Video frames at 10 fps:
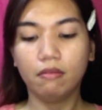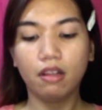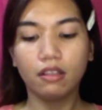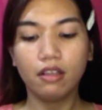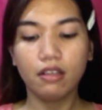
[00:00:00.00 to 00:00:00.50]

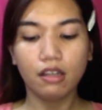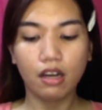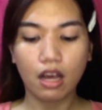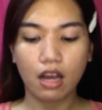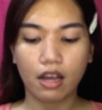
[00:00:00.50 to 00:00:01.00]
Not gonna
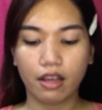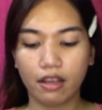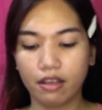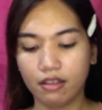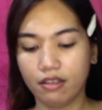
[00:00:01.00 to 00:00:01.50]
lie.